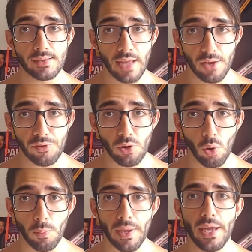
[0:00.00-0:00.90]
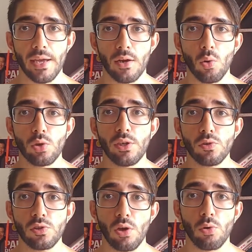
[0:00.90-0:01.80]
deve comer o que o
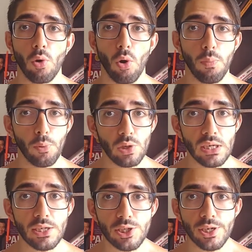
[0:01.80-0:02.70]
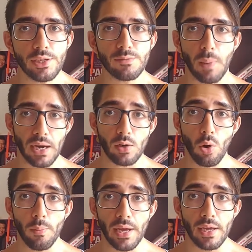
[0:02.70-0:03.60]
seu corpo lhe diz para
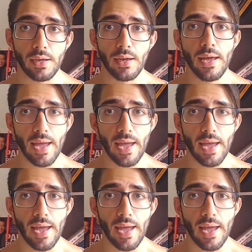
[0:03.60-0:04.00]
comer.